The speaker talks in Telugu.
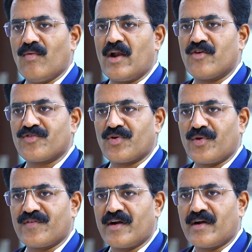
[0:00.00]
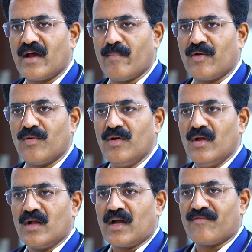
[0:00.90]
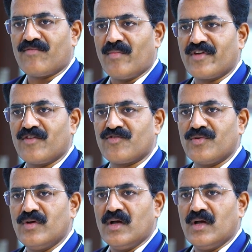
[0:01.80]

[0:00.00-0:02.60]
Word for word: వాటిలో షుగర్ వచ్చినట్లుగా మనం కన్ఫామ్ చేయొచ్చు